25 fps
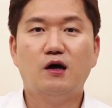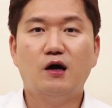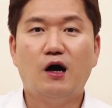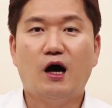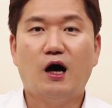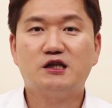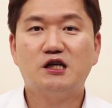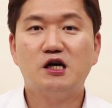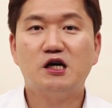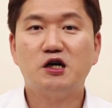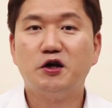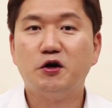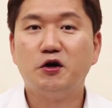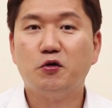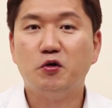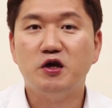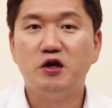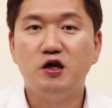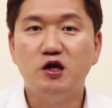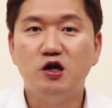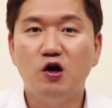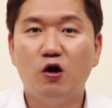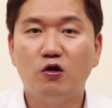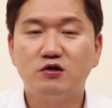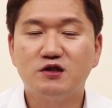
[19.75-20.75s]
아참 그리고
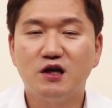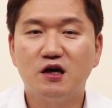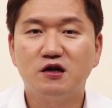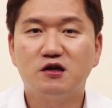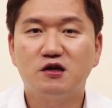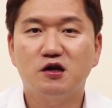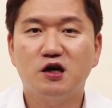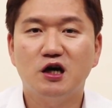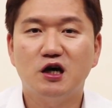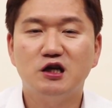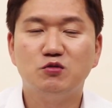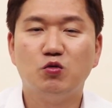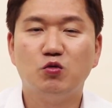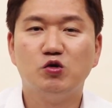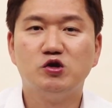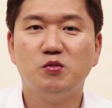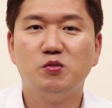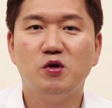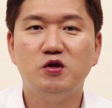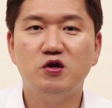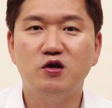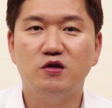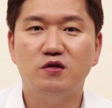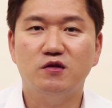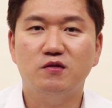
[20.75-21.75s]
이 영상 끝까지
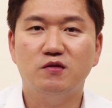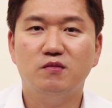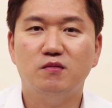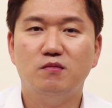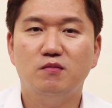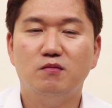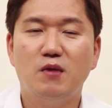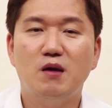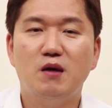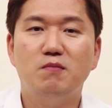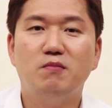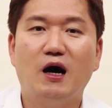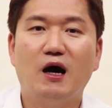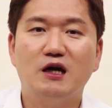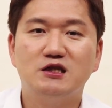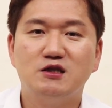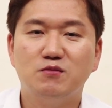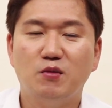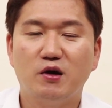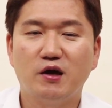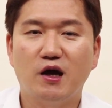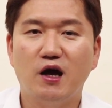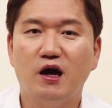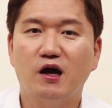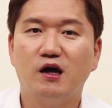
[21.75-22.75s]
보시면은 맨
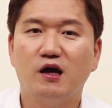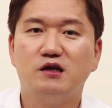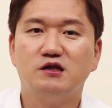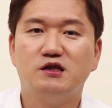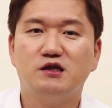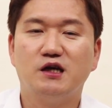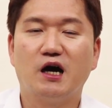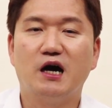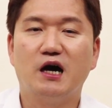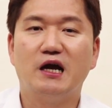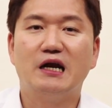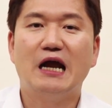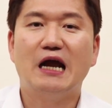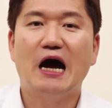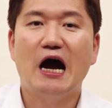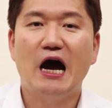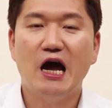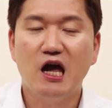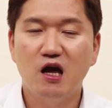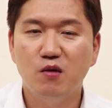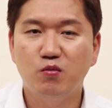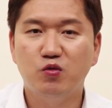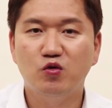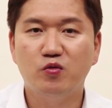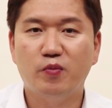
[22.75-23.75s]
마지막에 제가
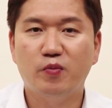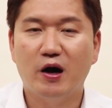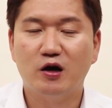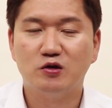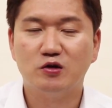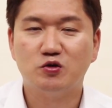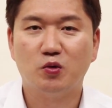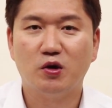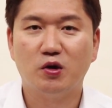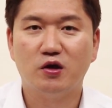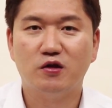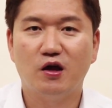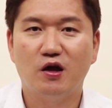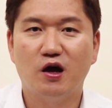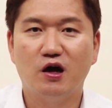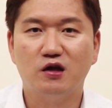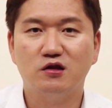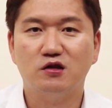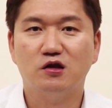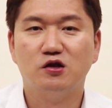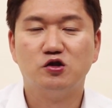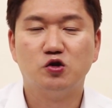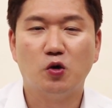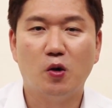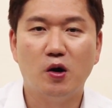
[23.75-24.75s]
라이브 방송에
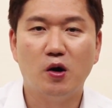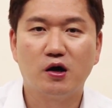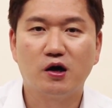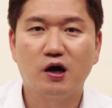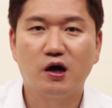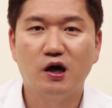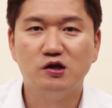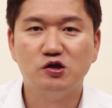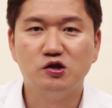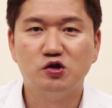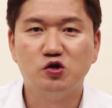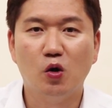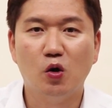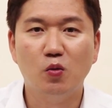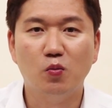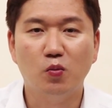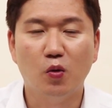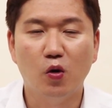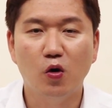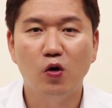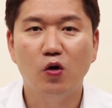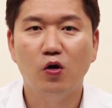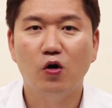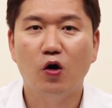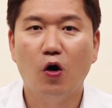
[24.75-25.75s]
대한 정확한
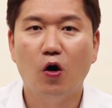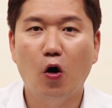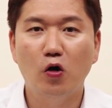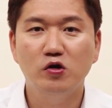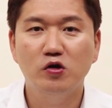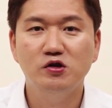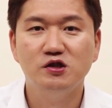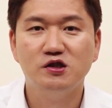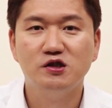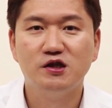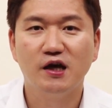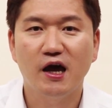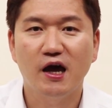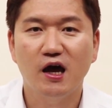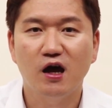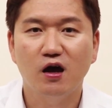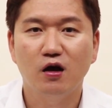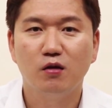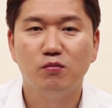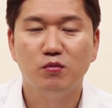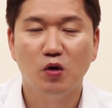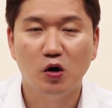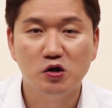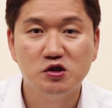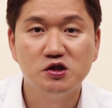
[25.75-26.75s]
정보
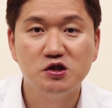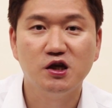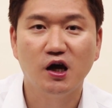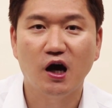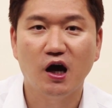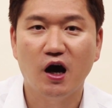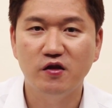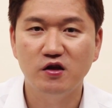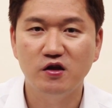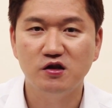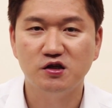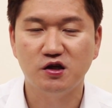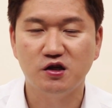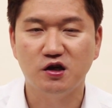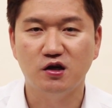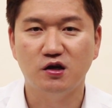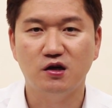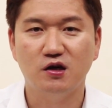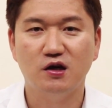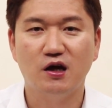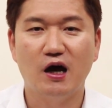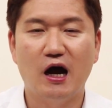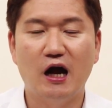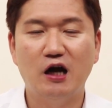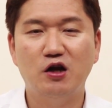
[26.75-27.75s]
언제 몇 시에
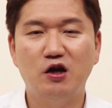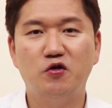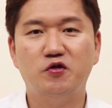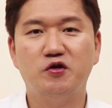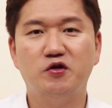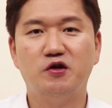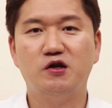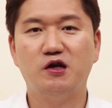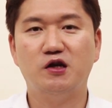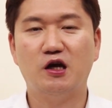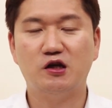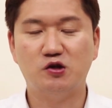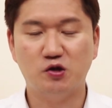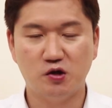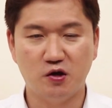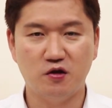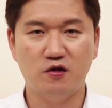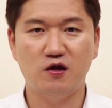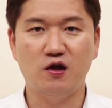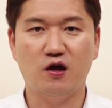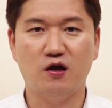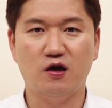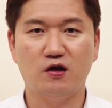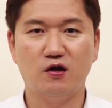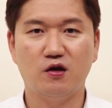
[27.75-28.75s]
하는지를 알려드릴
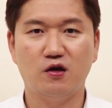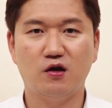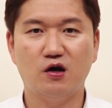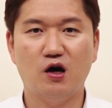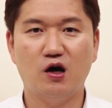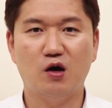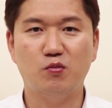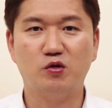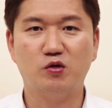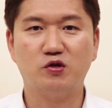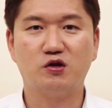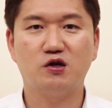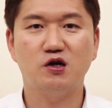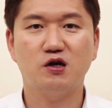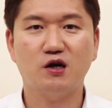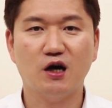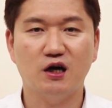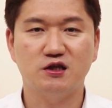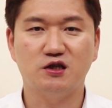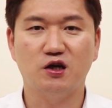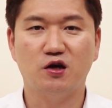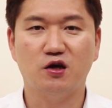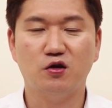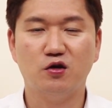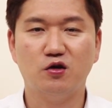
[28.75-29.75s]
예정이니 한번
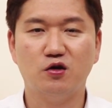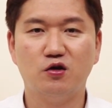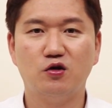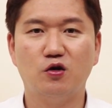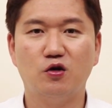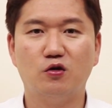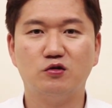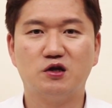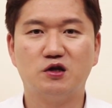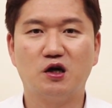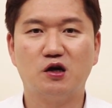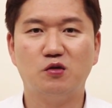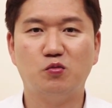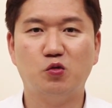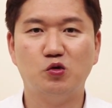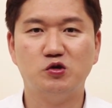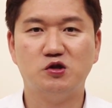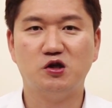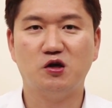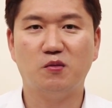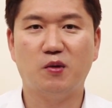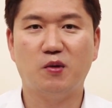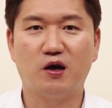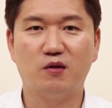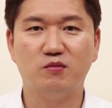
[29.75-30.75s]
끝까지 영상을
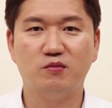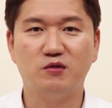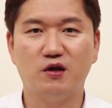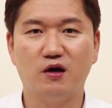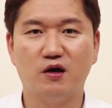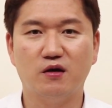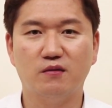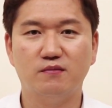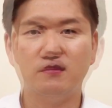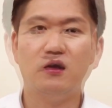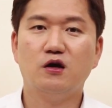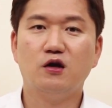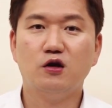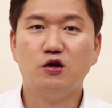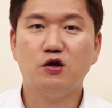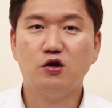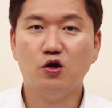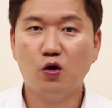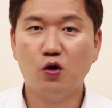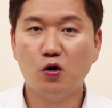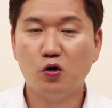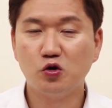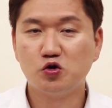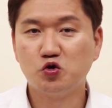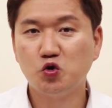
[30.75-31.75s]
보시기 바랍니다.
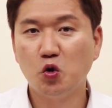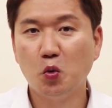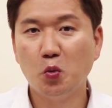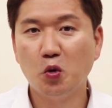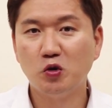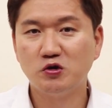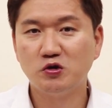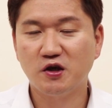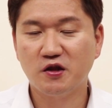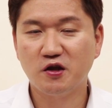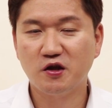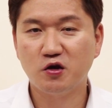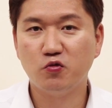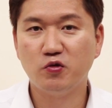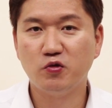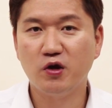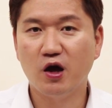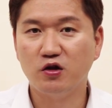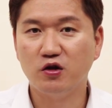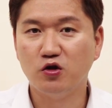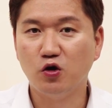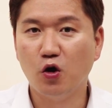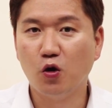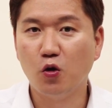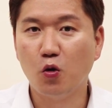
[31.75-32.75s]
영어 초보자들을
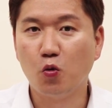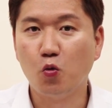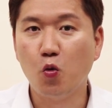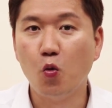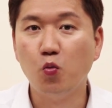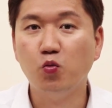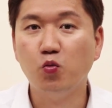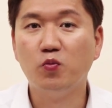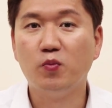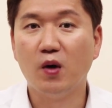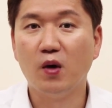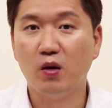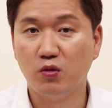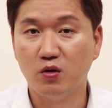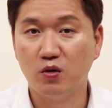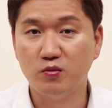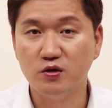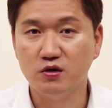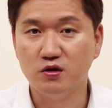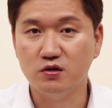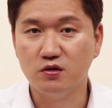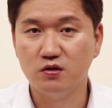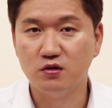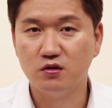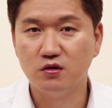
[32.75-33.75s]
위한 영어 공부
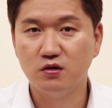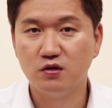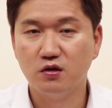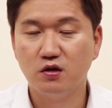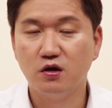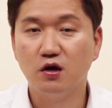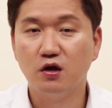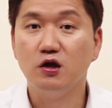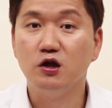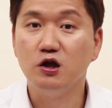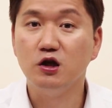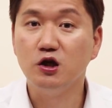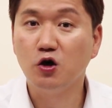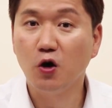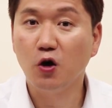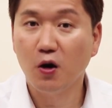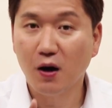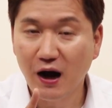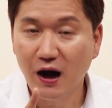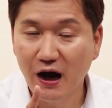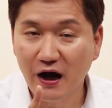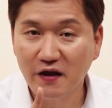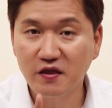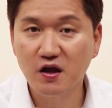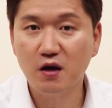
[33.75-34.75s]
방법은 이거
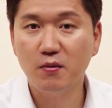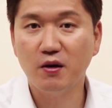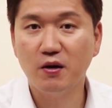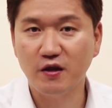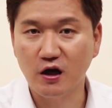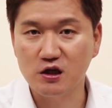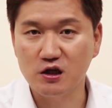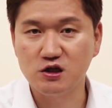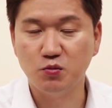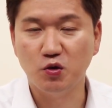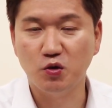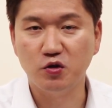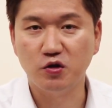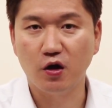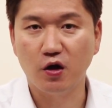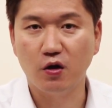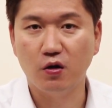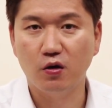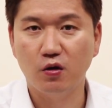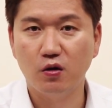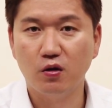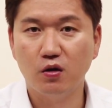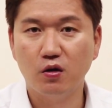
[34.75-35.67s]
하나만 아시면 돼요.